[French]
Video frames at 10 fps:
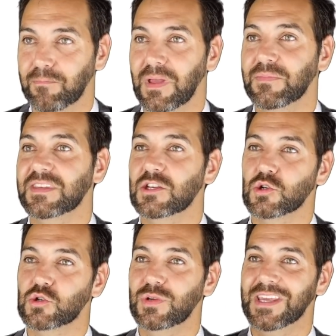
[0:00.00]
même si
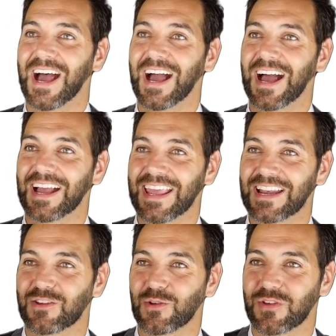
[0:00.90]
je suis à
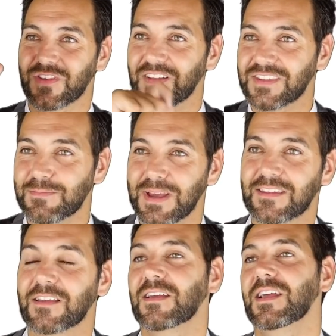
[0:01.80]
quelques
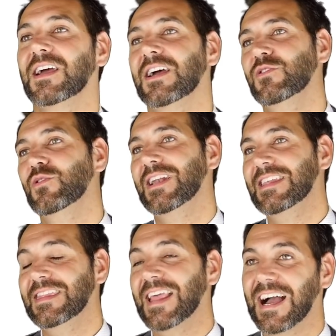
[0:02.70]
centimètres de la
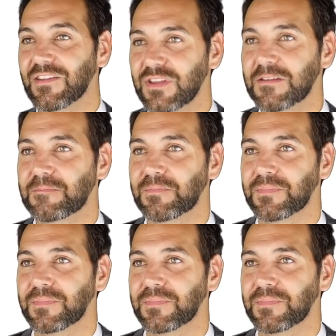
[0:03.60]
ligne d'arrivée.